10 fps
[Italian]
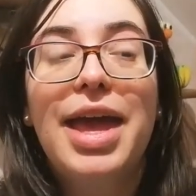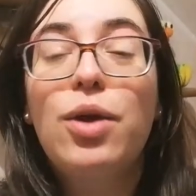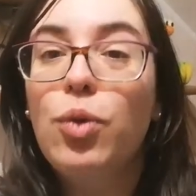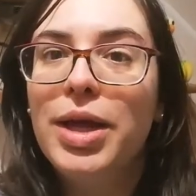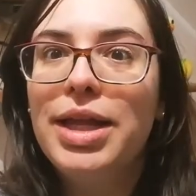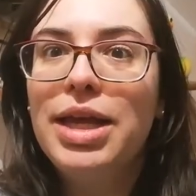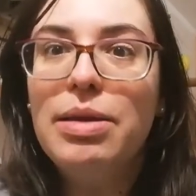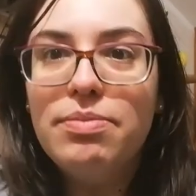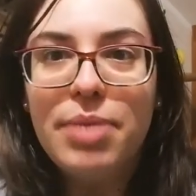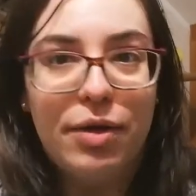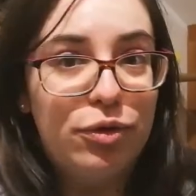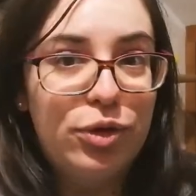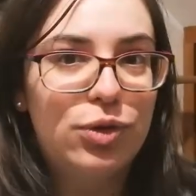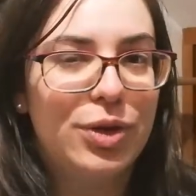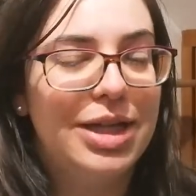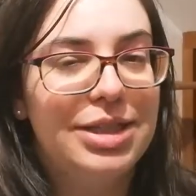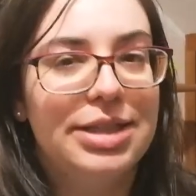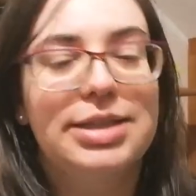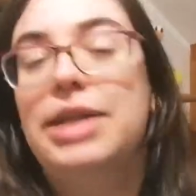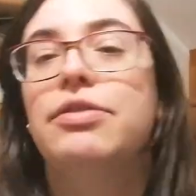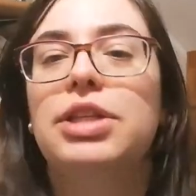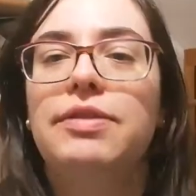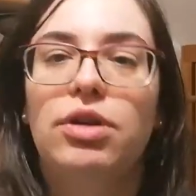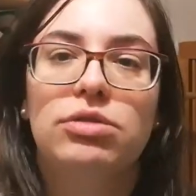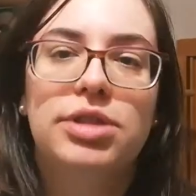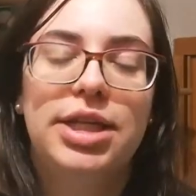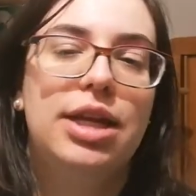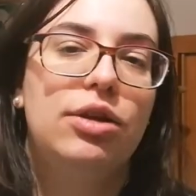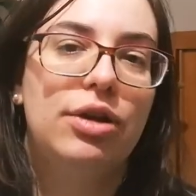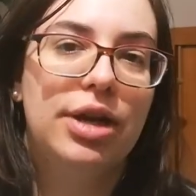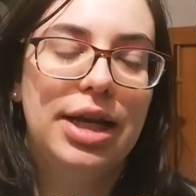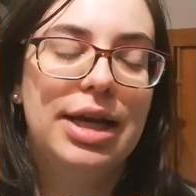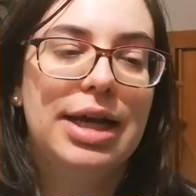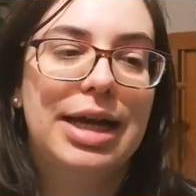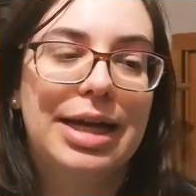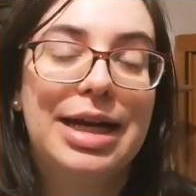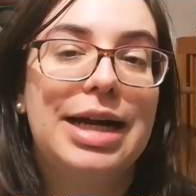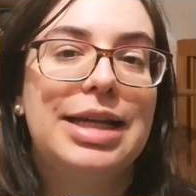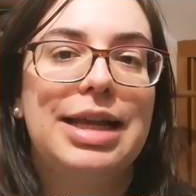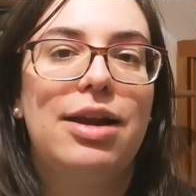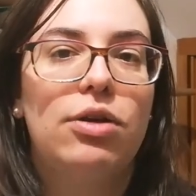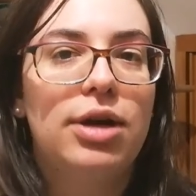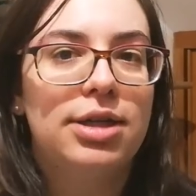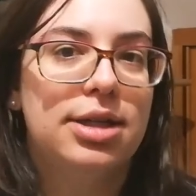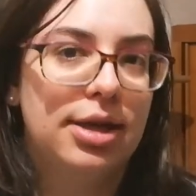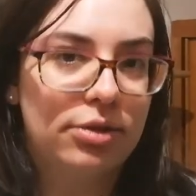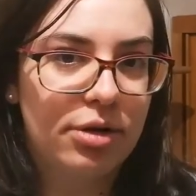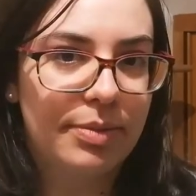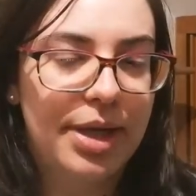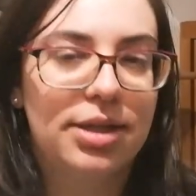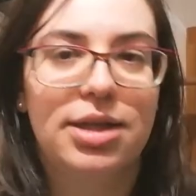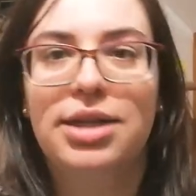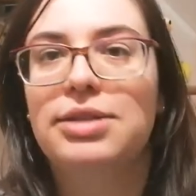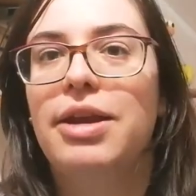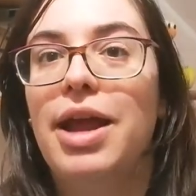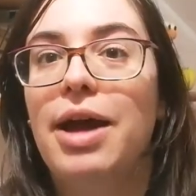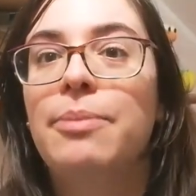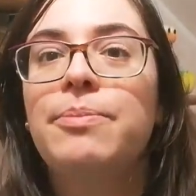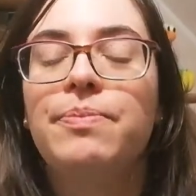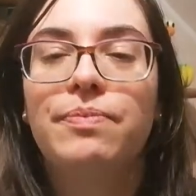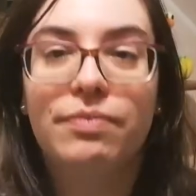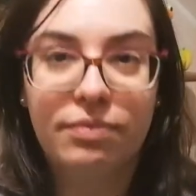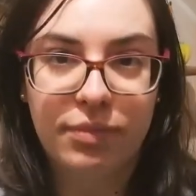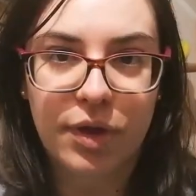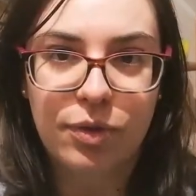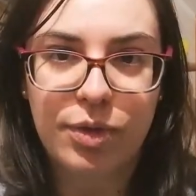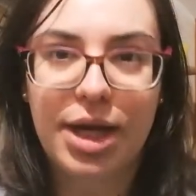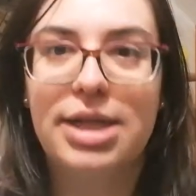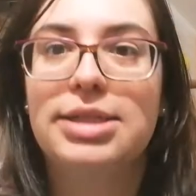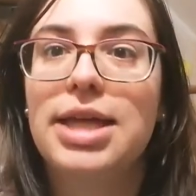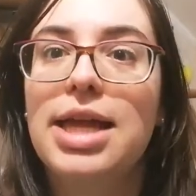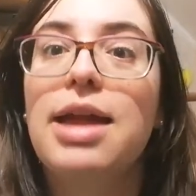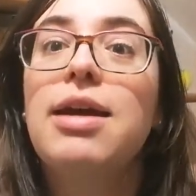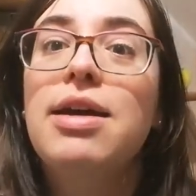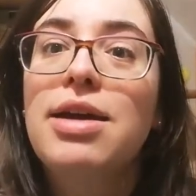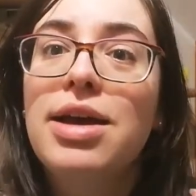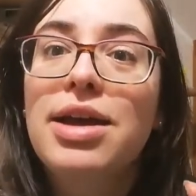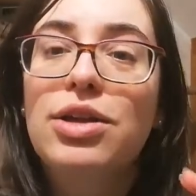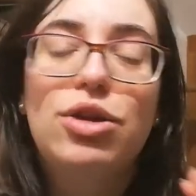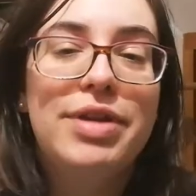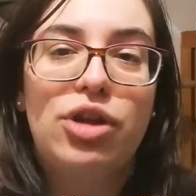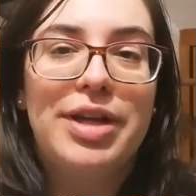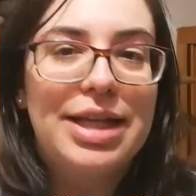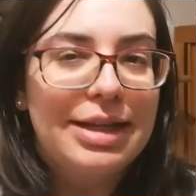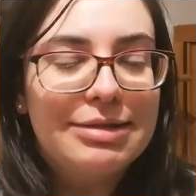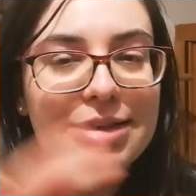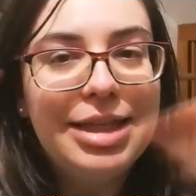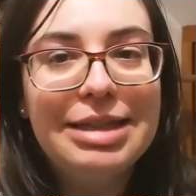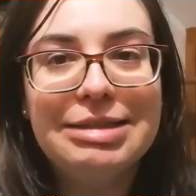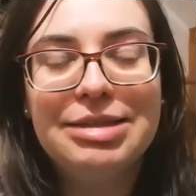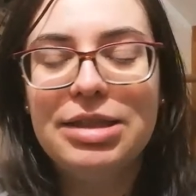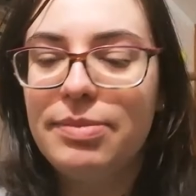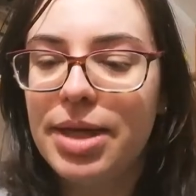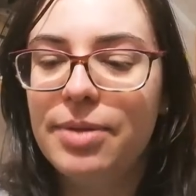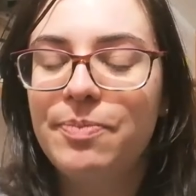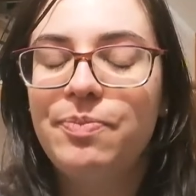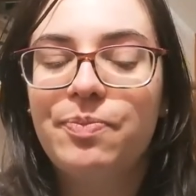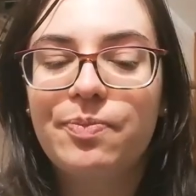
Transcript: E quindi per fortuna esiste, infatti vi consiglio il canale della Locanda della Tormenta di Andrea, su nelle schede dove trovate tantissimi